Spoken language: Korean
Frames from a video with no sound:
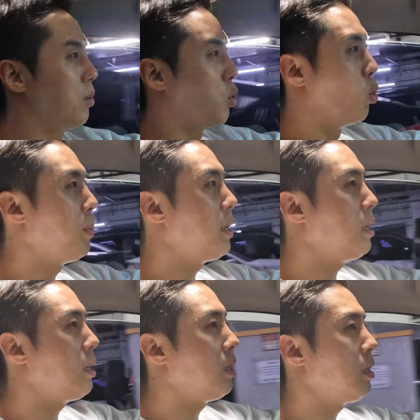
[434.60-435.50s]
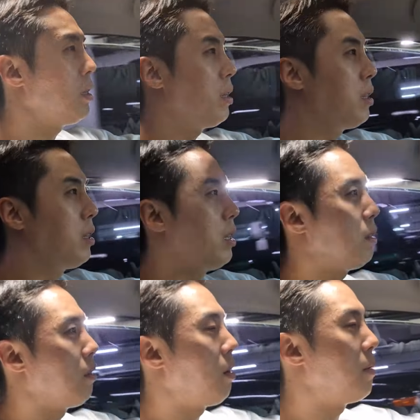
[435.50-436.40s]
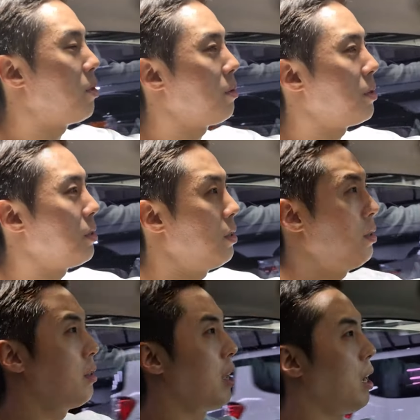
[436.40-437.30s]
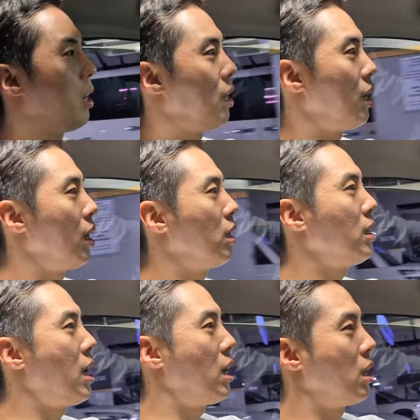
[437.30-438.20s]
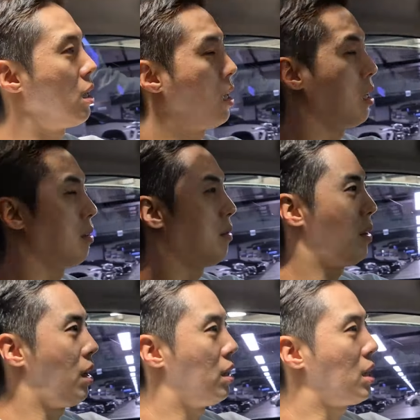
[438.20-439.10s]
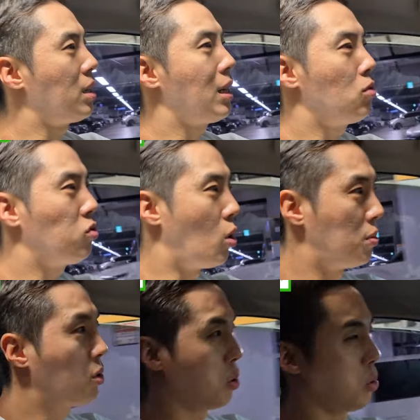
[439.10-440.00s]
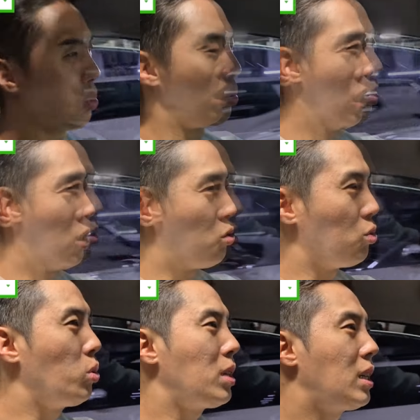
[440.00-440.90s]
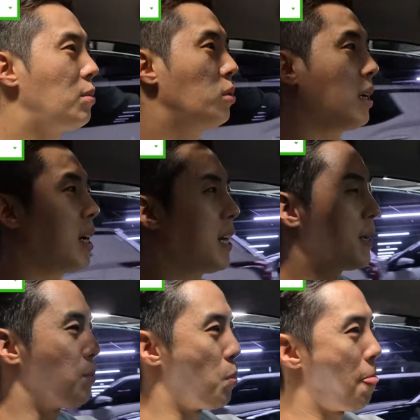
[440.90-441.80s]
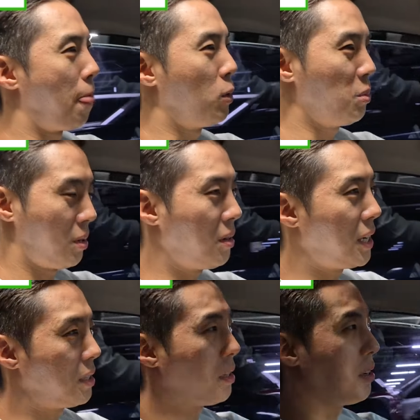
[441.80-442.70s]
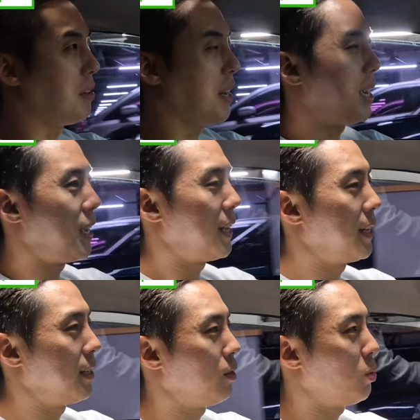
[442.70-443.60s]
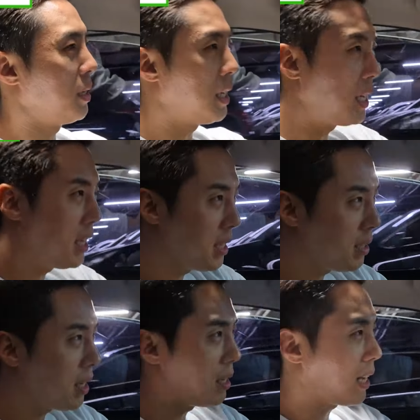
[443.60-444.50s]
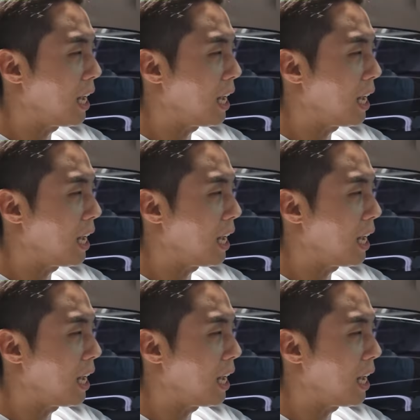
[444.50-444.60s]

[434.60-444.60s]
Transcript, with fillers: 고민이 들어가 버리면은 예, 예, 그냥 예, 차를 살 수가 없을 정도로 중고차다 보니까 좀 그런 게 있어요. 예. 인기 있는 차들